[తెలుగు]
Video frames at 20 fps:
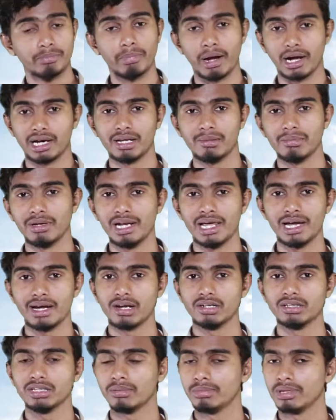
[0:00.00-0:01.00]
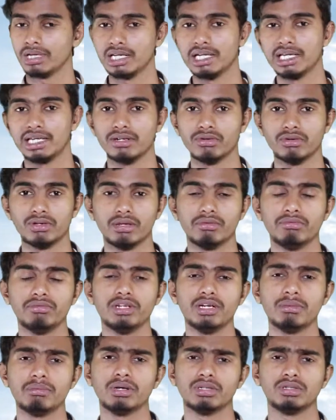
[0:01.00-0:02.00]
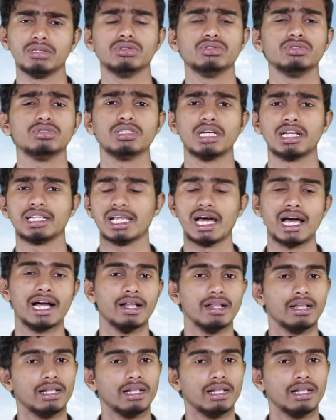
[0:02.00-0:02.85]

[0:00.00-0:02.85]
పక్కనే కానీ దాని మీద క్లిక్ ఉండే వీడియో మొత్తం చూసిన తర్వాత